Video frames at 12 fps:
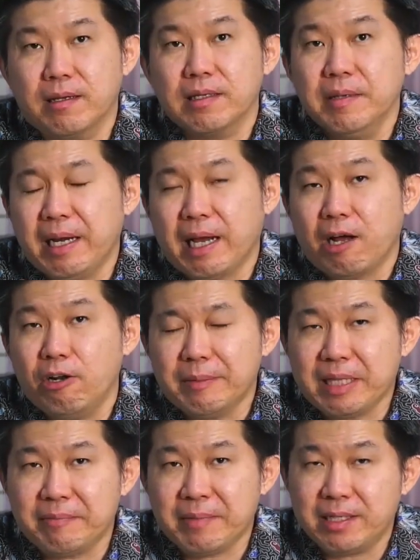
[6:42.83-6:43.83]
Gimana kalau
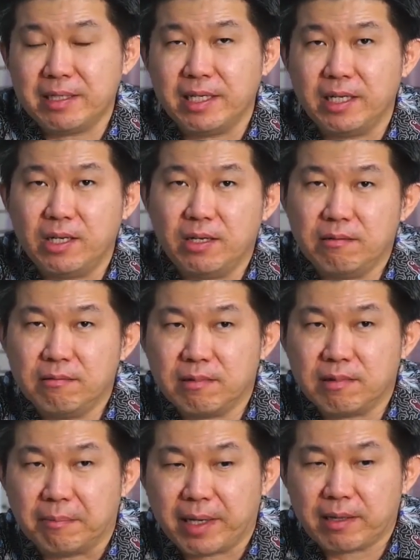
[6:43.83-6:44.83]
teman-teman di
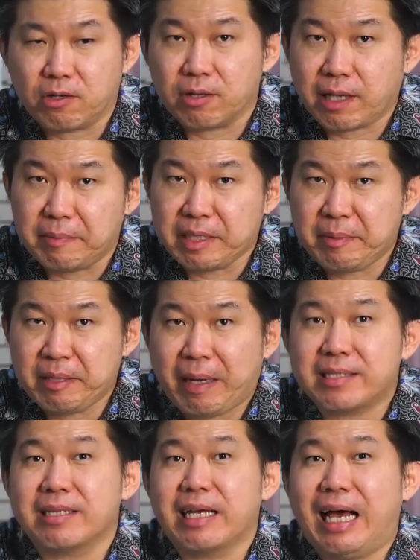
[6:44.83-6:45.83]
tempat kota teman-teman
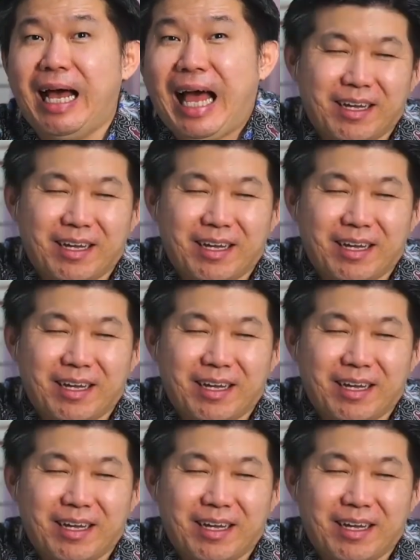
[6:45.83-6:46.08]
macet nggak?